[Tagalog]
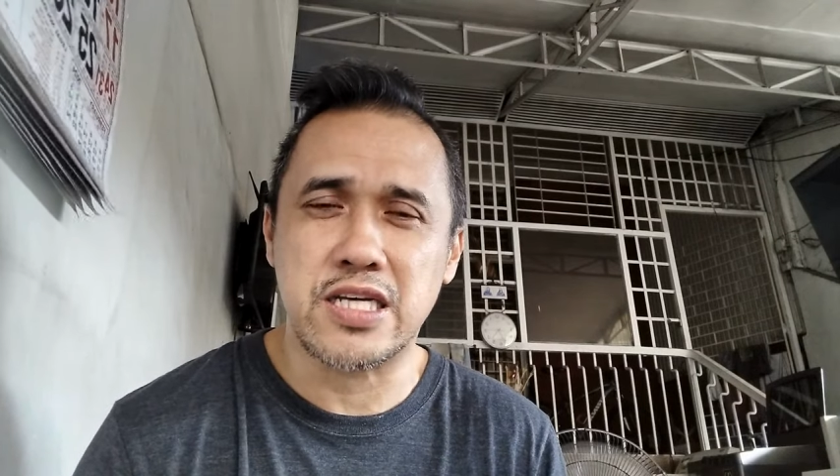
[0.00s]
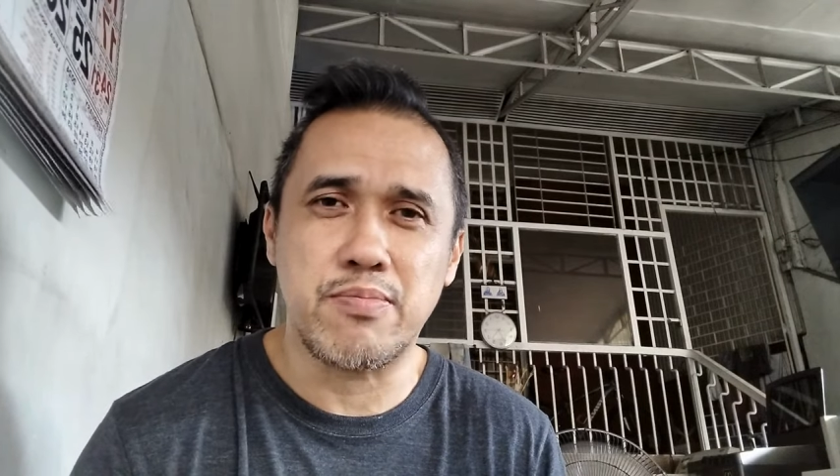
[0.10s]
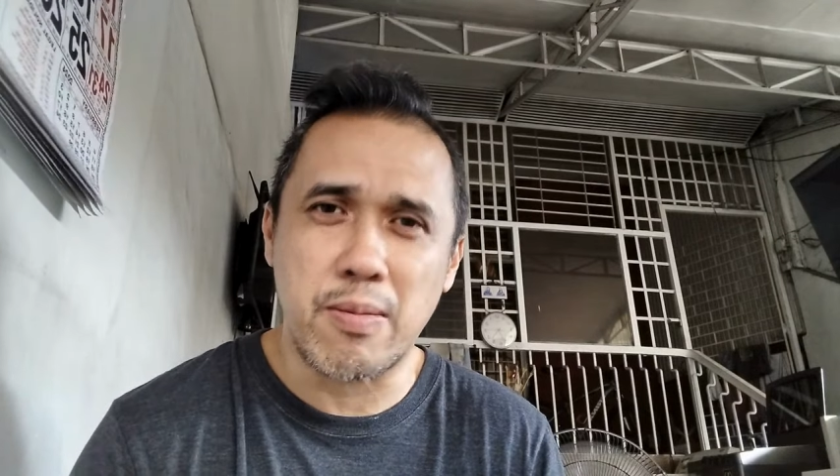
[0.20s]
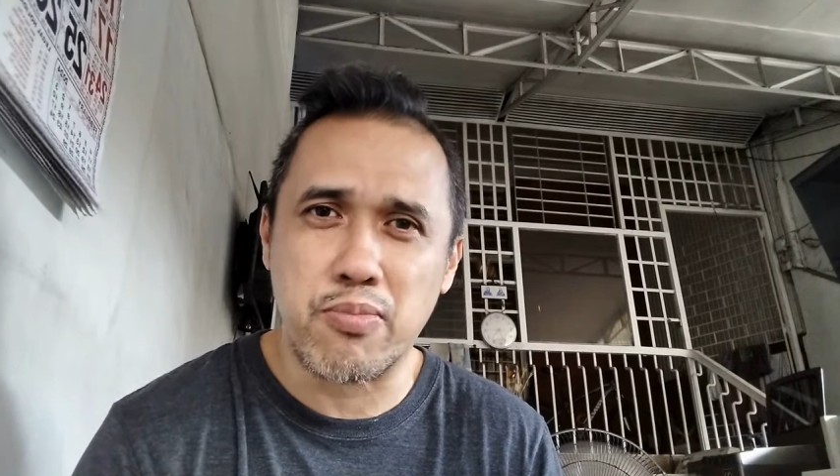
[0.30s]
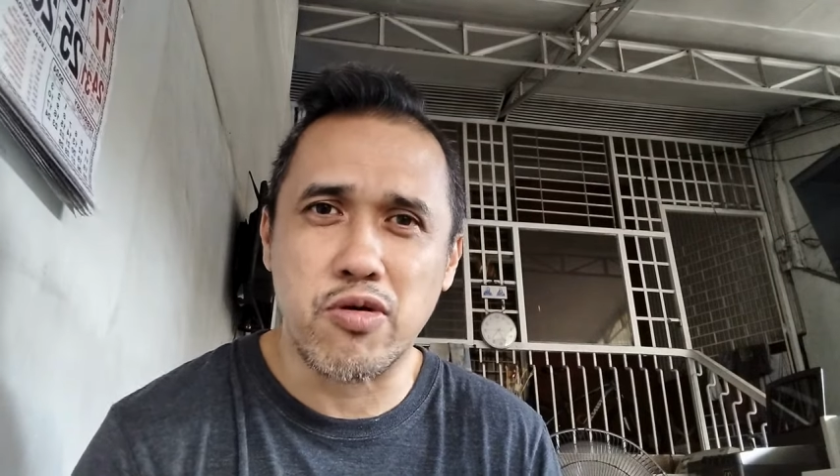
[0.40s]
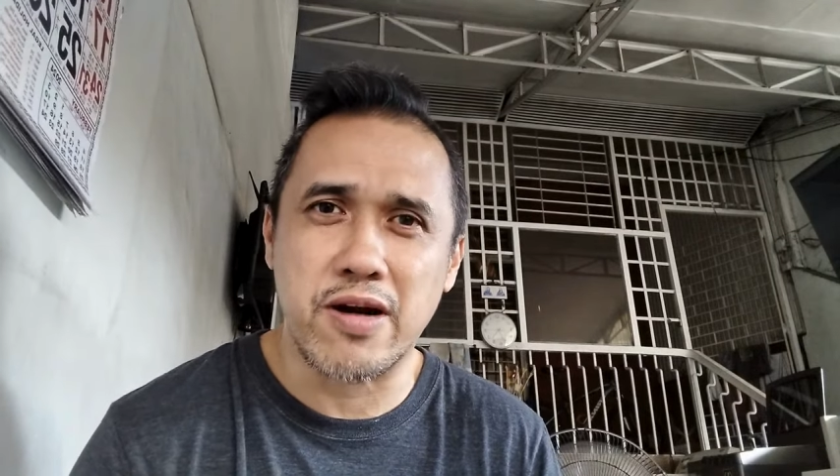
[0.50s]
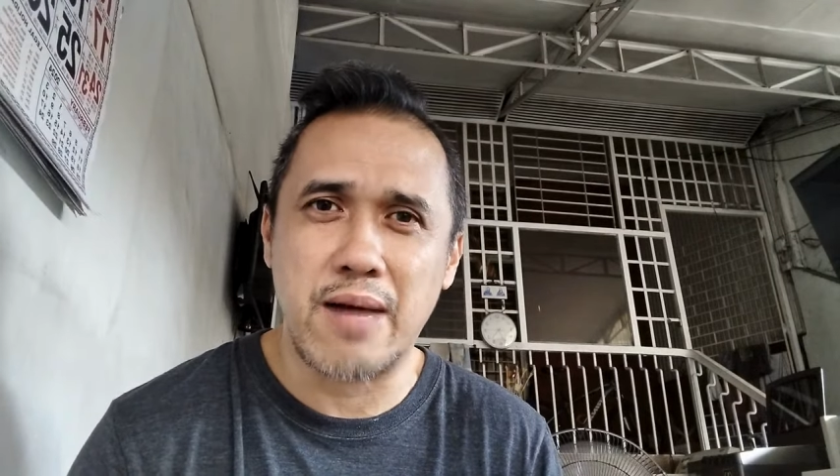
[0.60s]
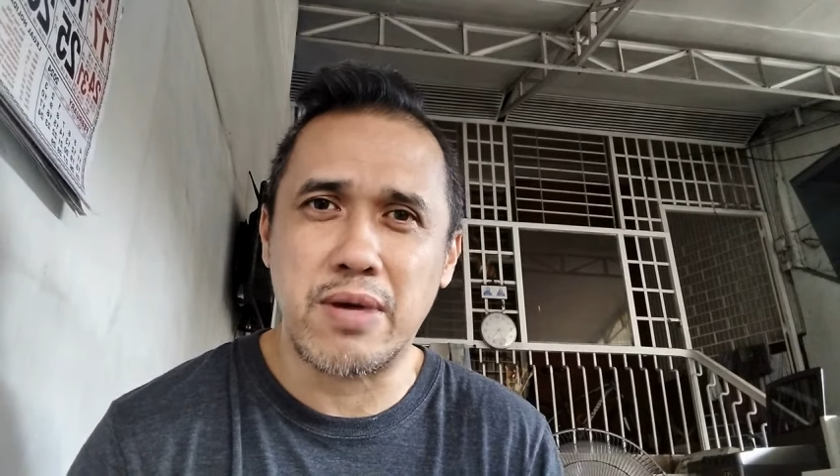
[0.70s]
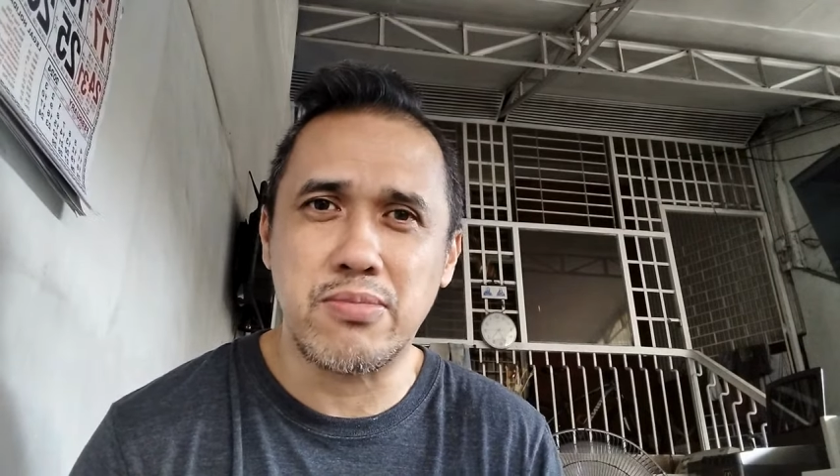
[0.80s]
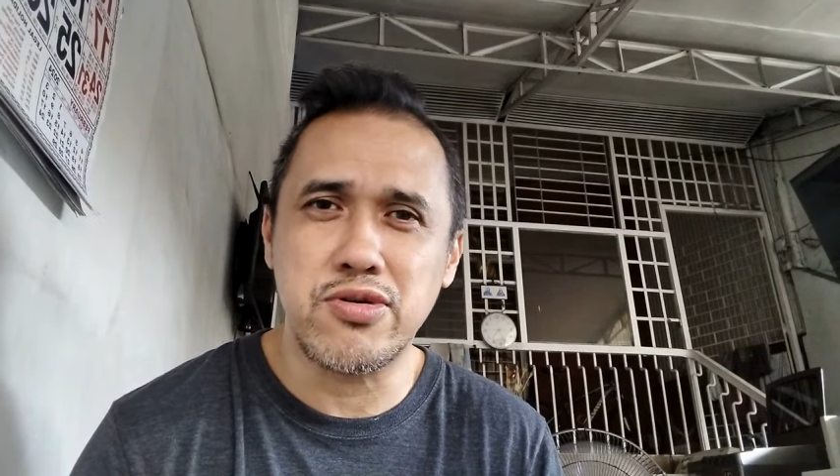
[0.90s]
ibang
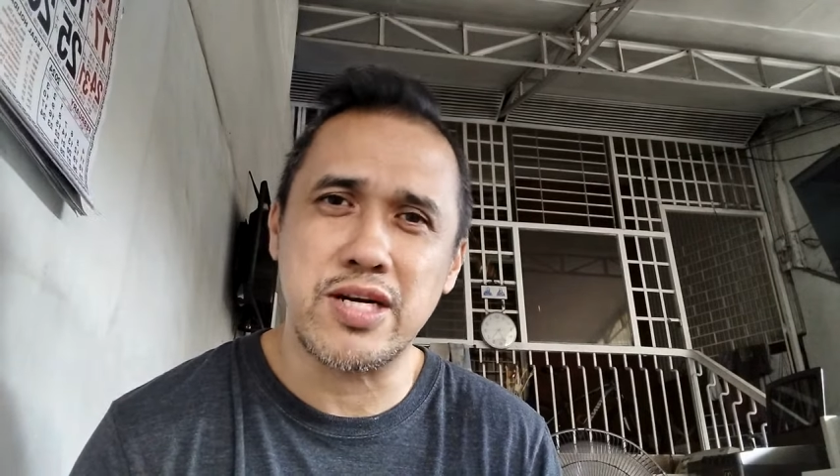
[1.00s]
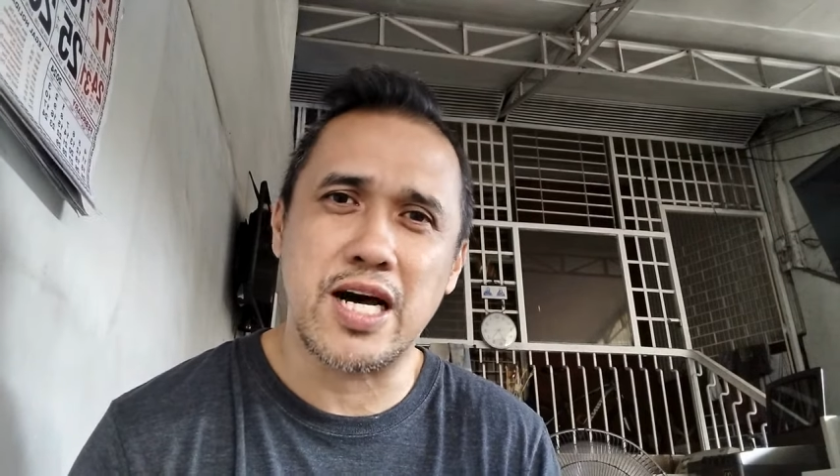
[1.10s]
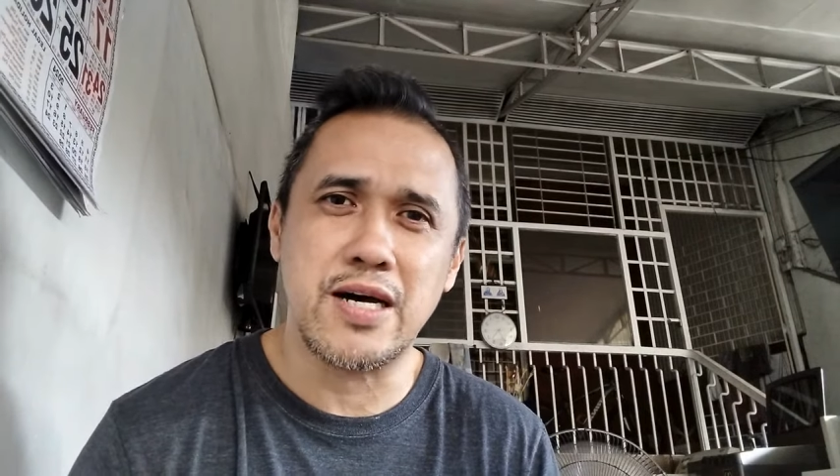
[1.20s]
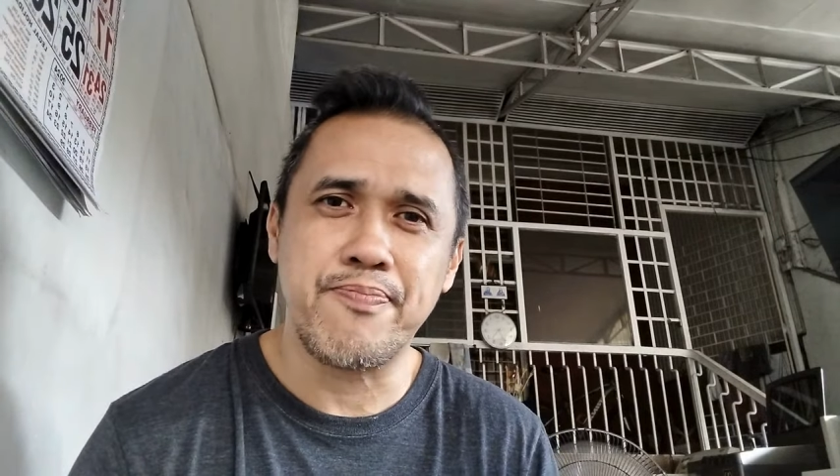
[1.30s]
programa muna,